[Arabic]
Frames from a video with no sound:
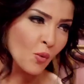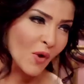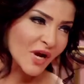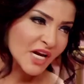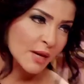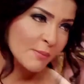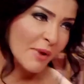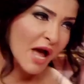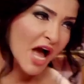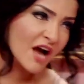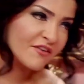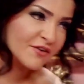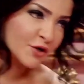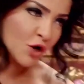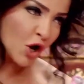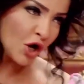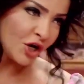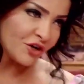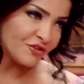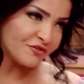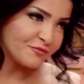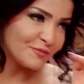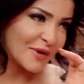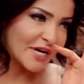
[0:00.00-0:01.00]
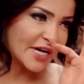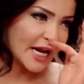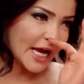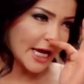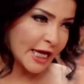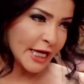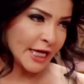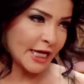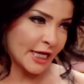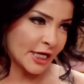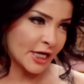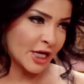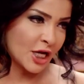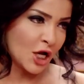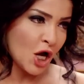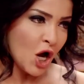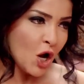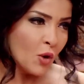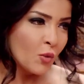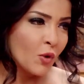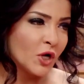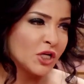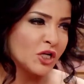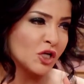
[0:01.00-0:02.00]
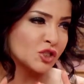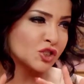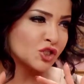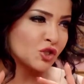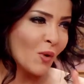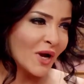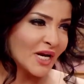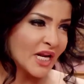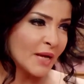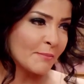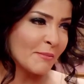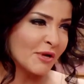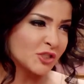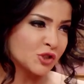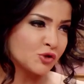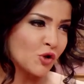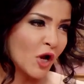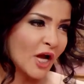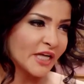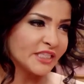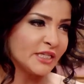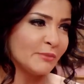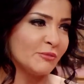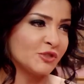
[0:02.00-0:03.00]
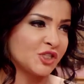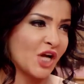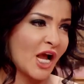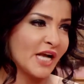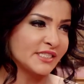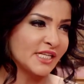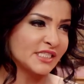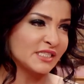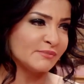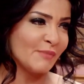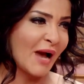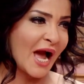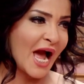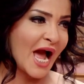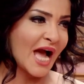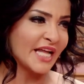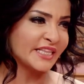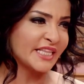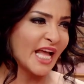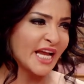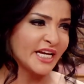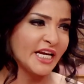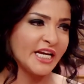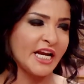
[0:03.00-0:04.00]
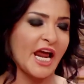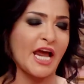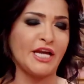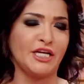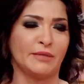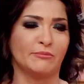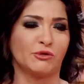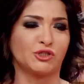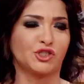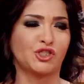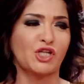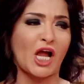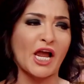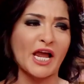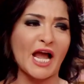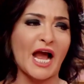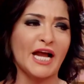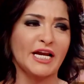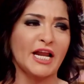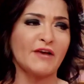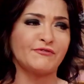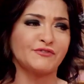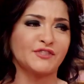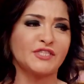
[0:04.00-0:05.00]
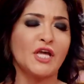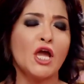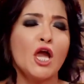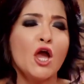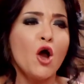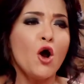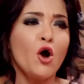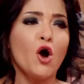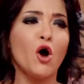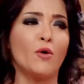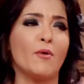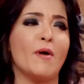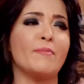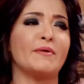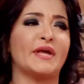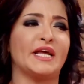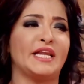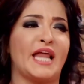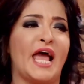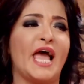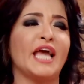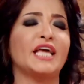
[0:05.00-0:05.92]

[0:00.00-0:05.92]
وانا بقى روحي في مناخيري والاسطوانه المشروخه دي مش عايزه اسمعها تاني لاني مش طايقه نفسي وممكن